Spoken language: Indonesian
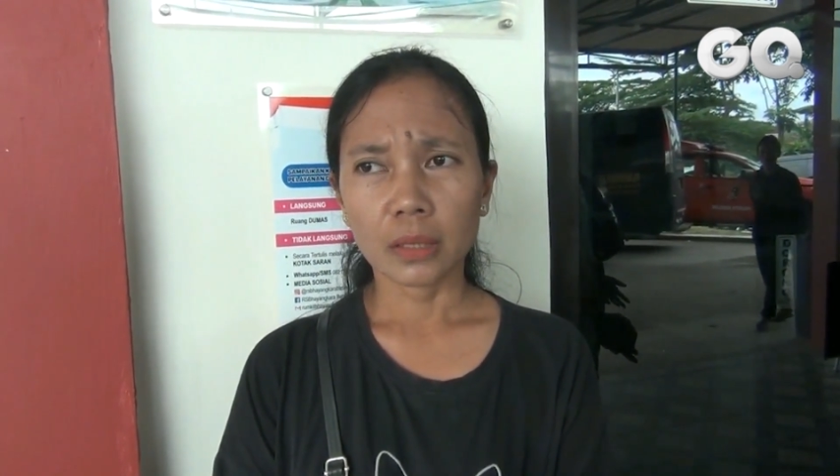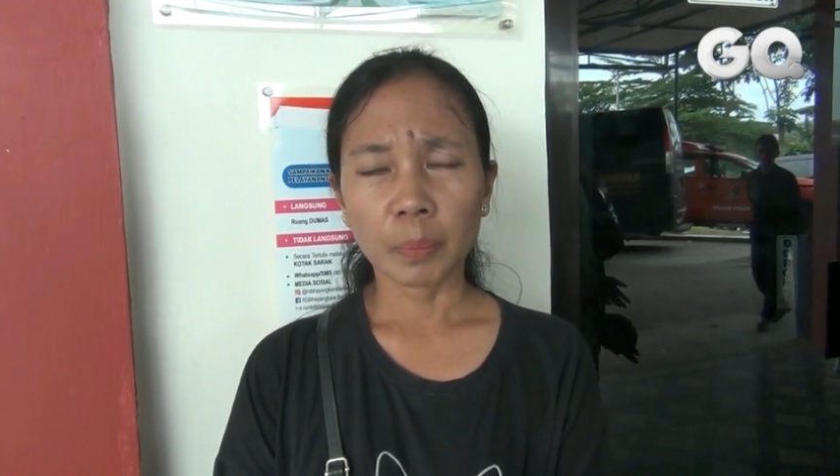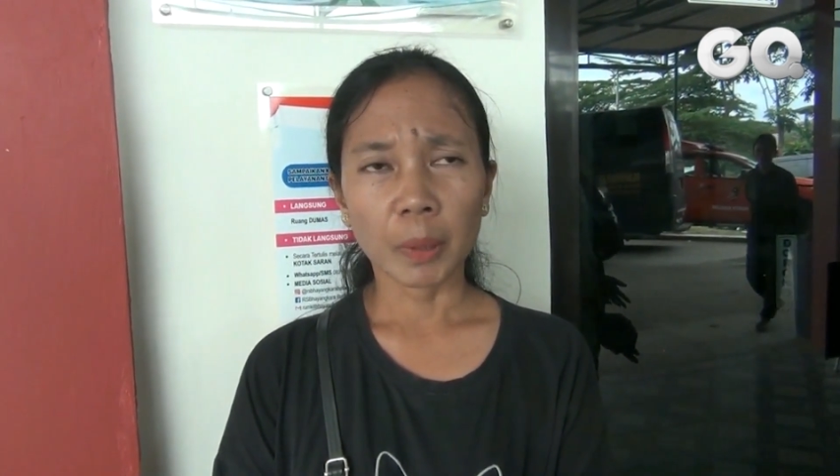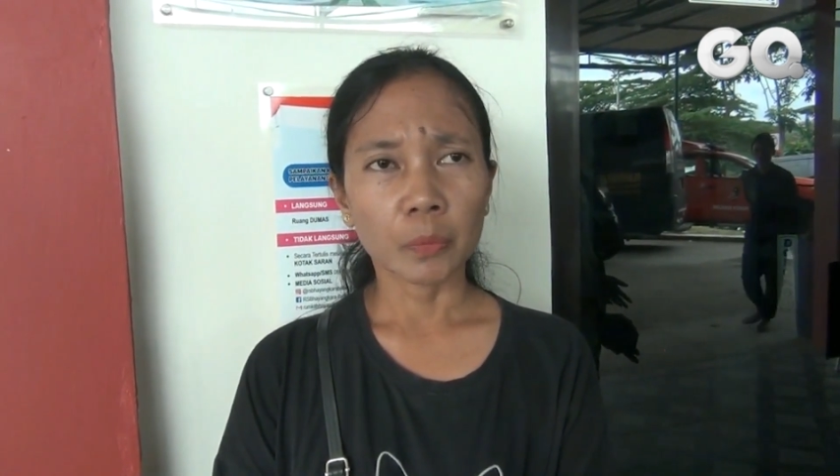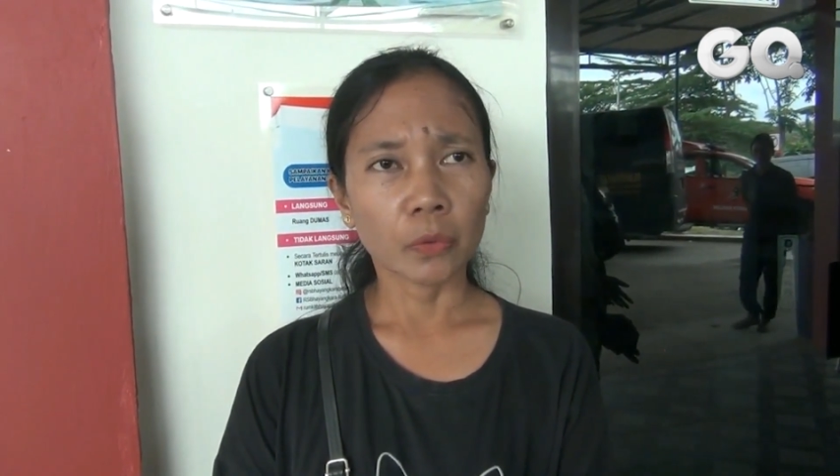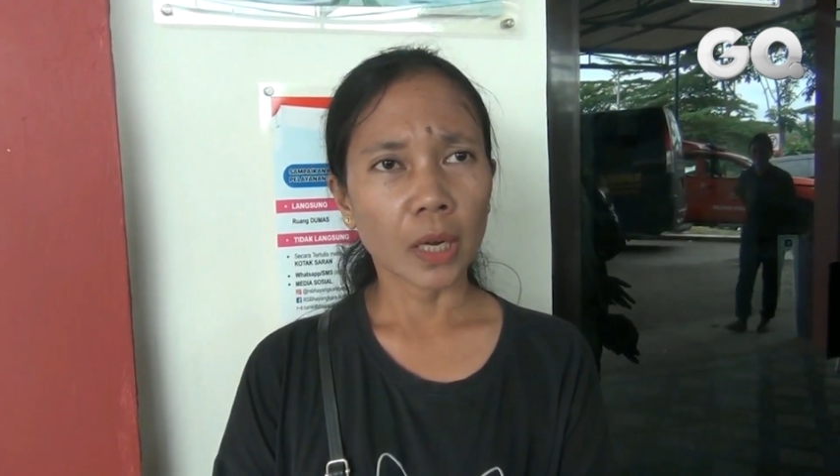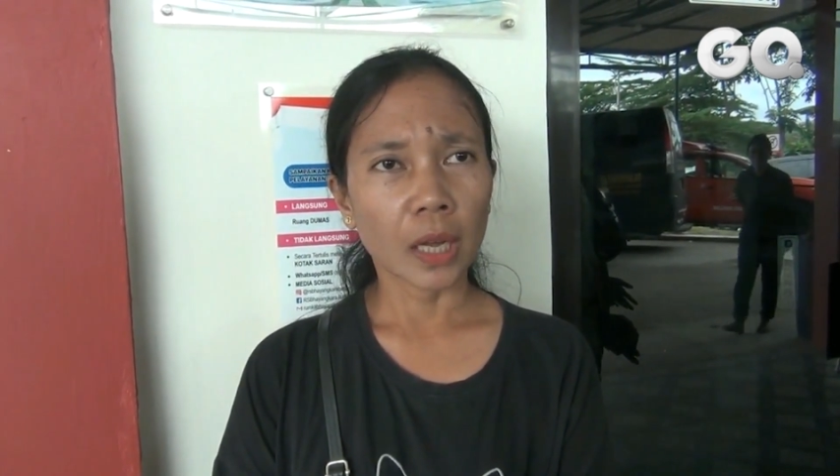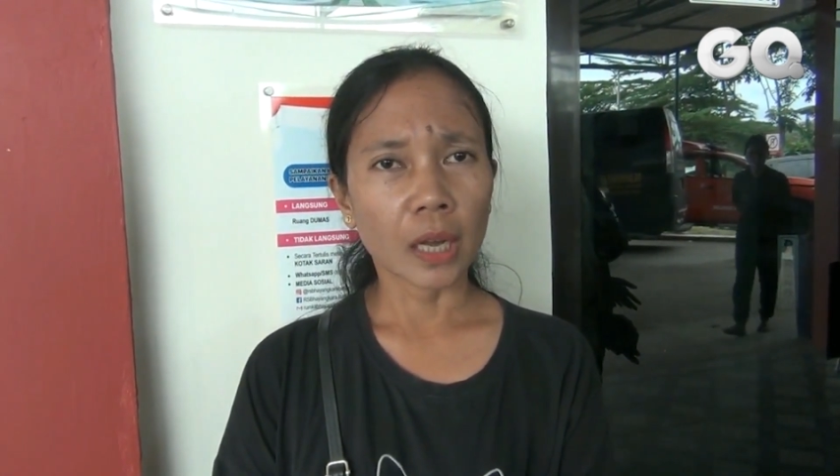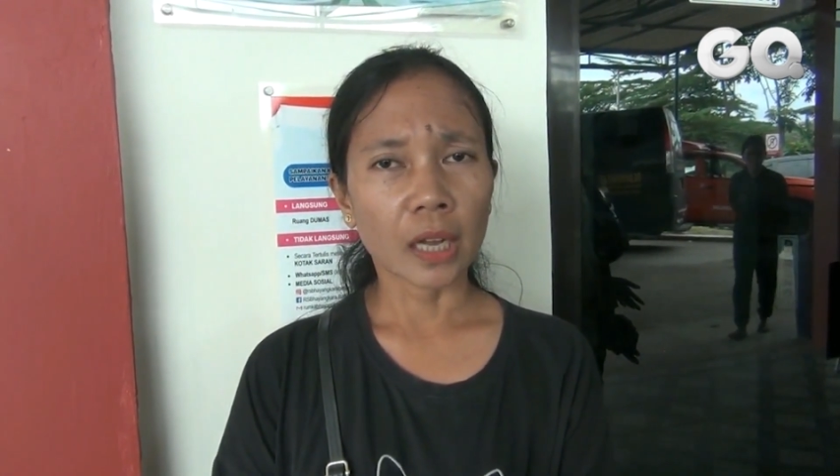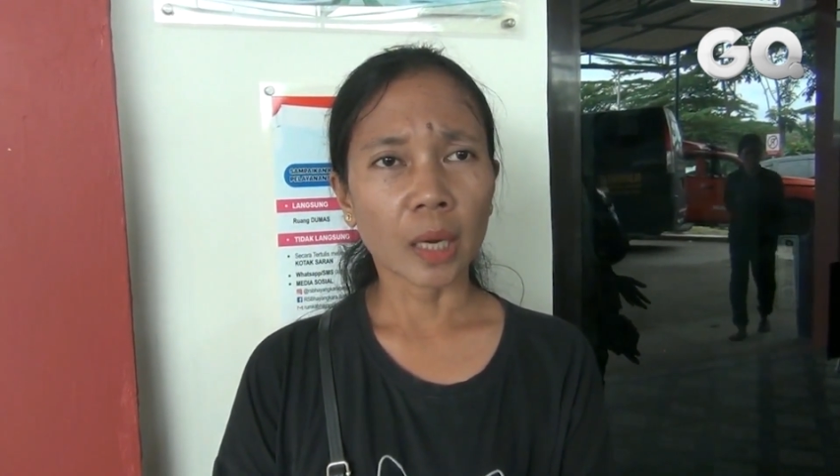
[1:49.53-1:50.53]
cepat
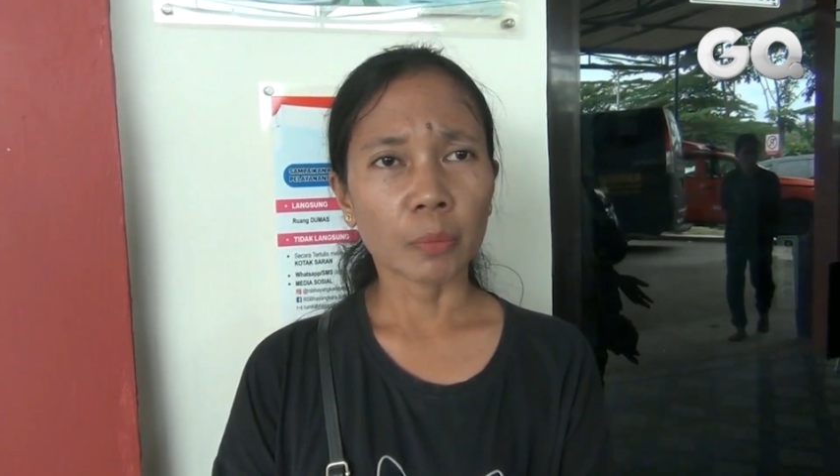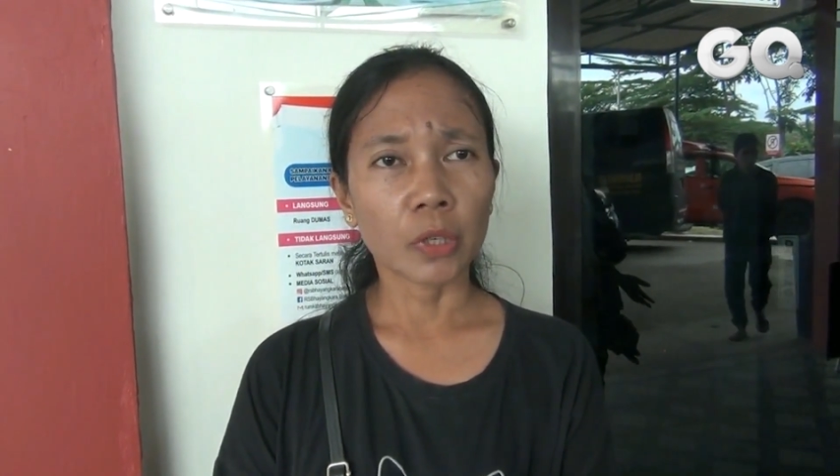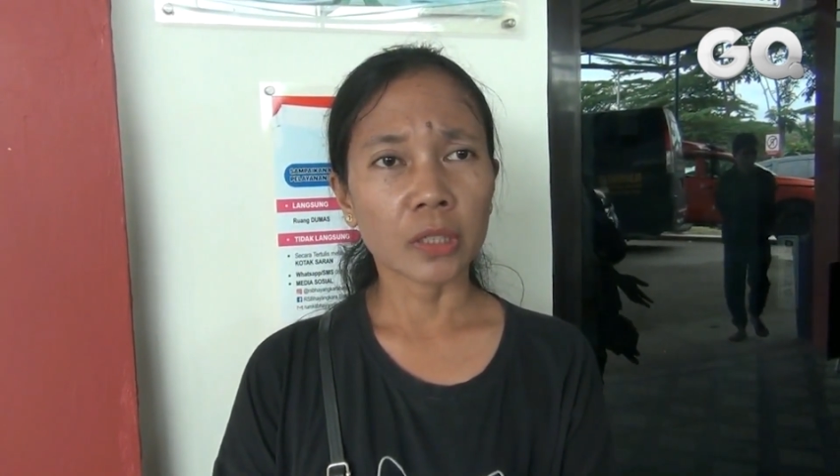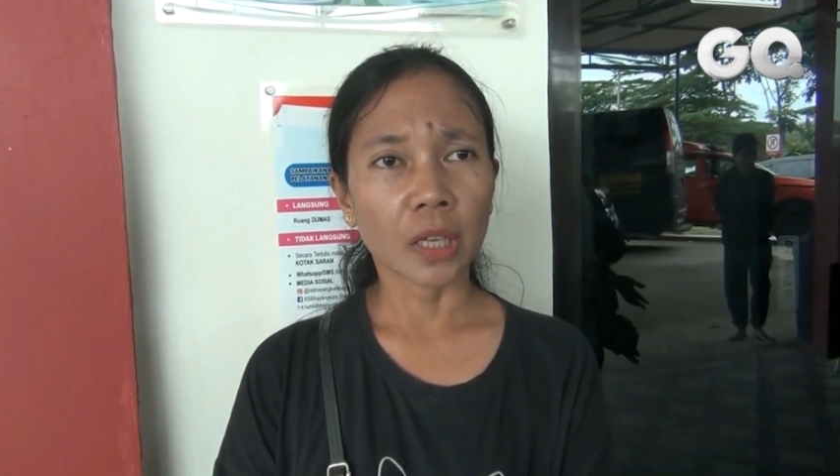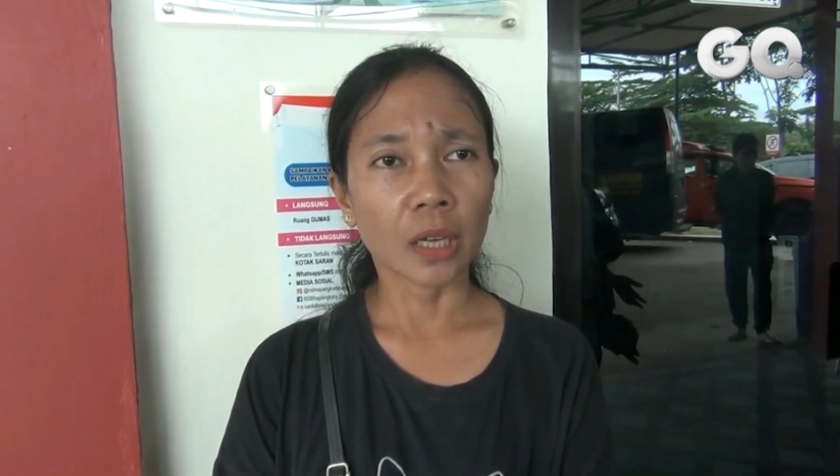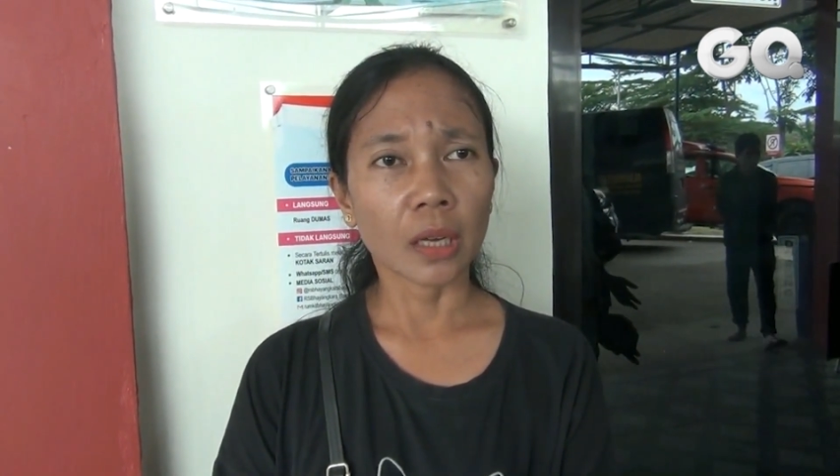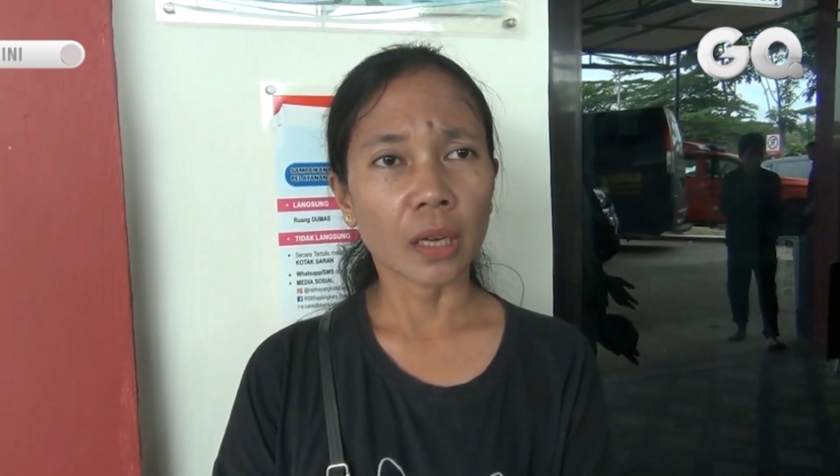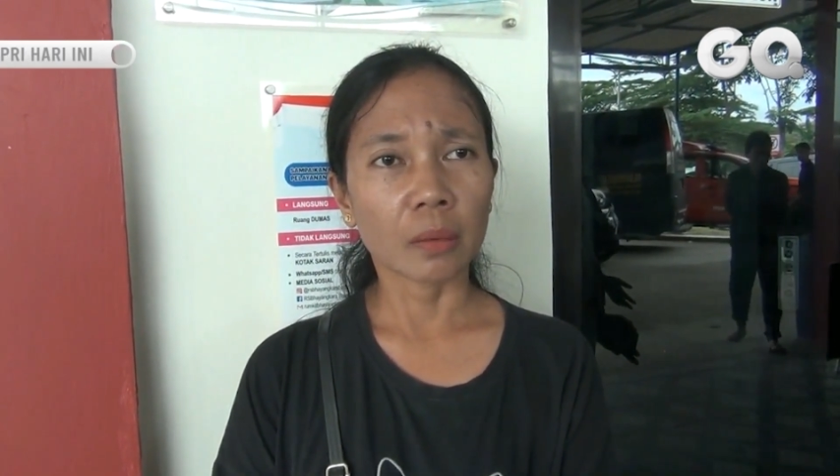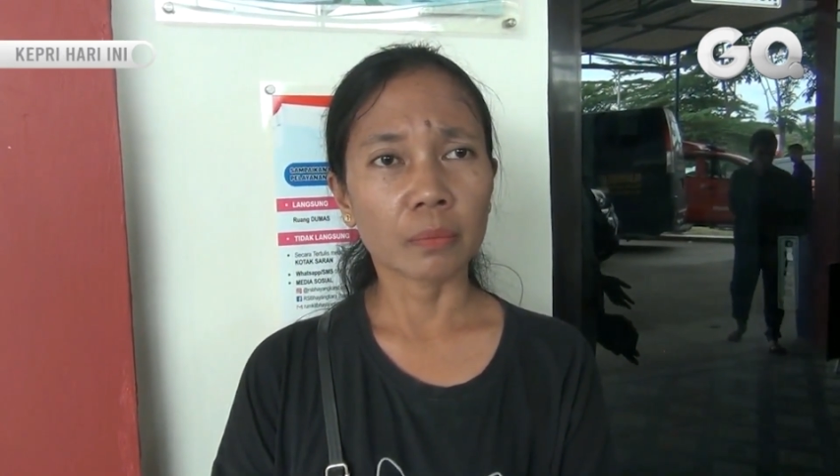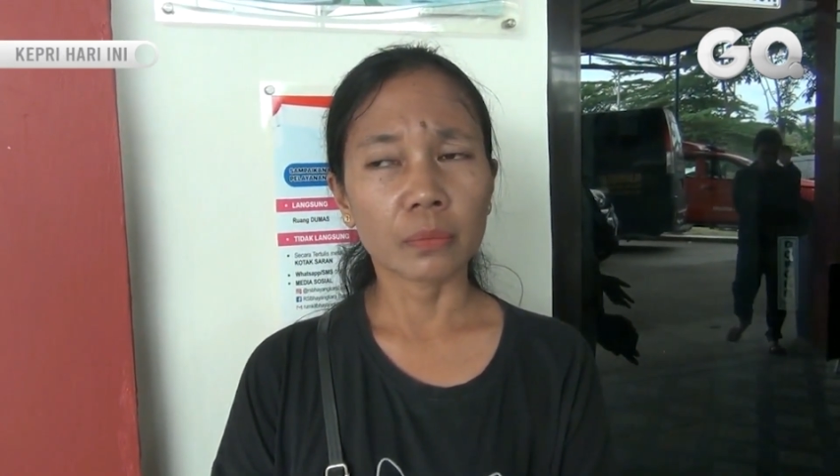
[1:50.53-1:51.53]
pulang, anak muda
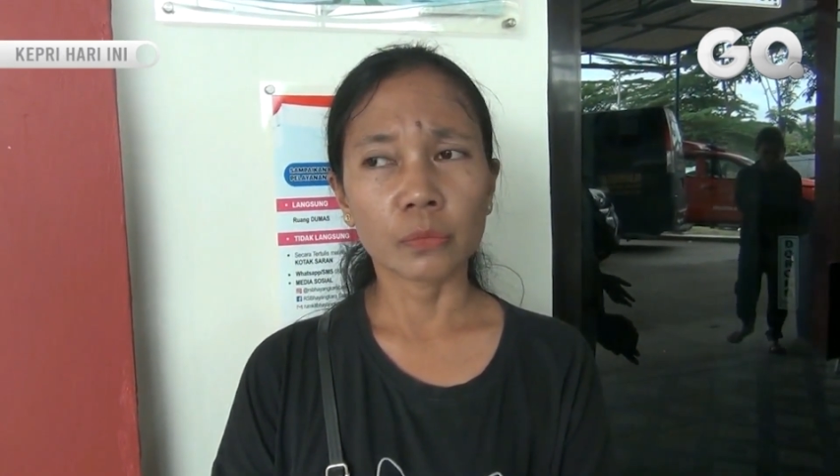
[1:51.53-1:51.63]
saya